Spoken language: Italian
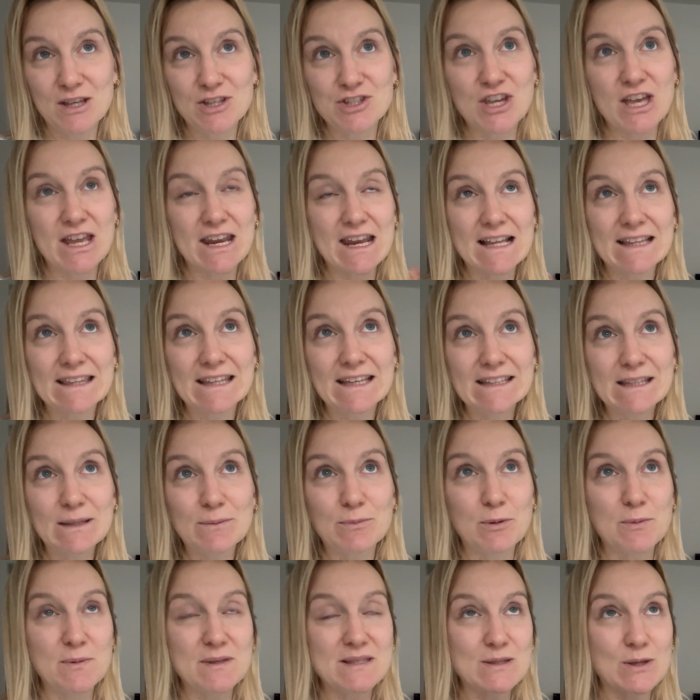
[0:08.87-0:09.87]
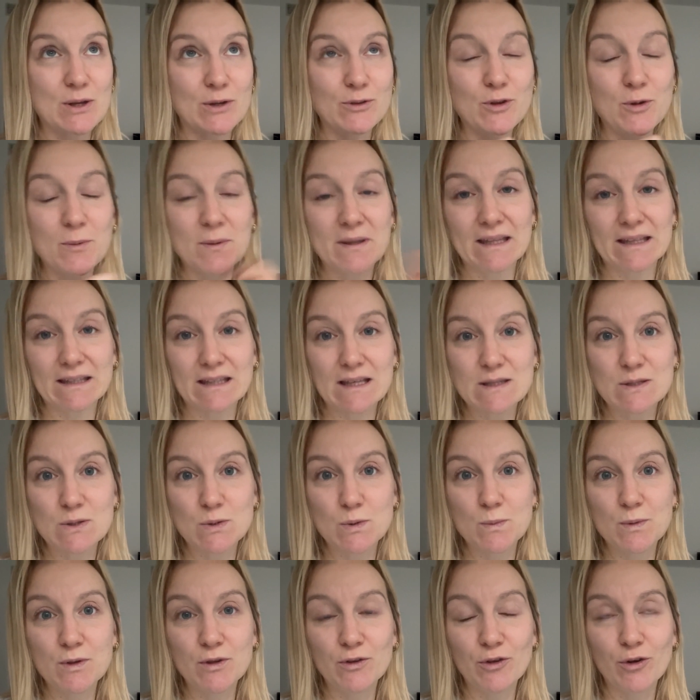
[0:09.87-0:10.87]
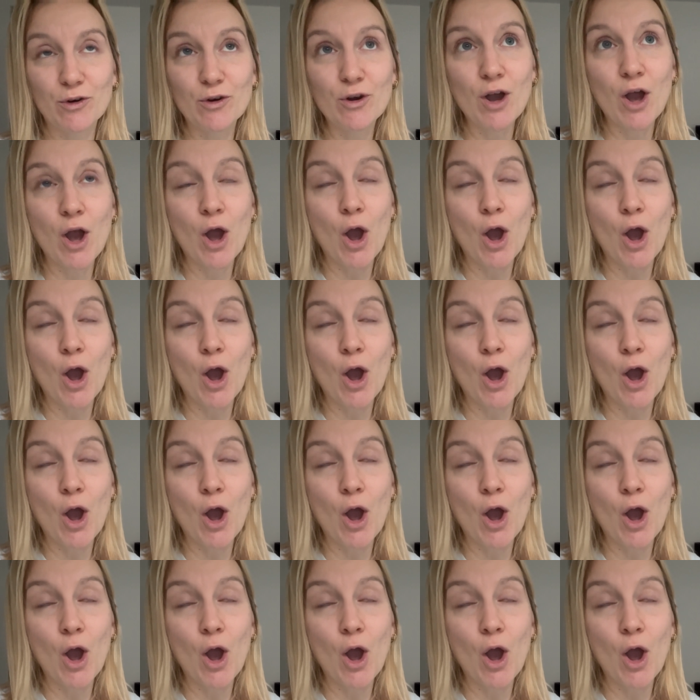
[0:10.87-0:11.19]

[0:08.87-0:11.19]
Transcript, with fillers: cioè in realtà tipo mi sono addormentata subito,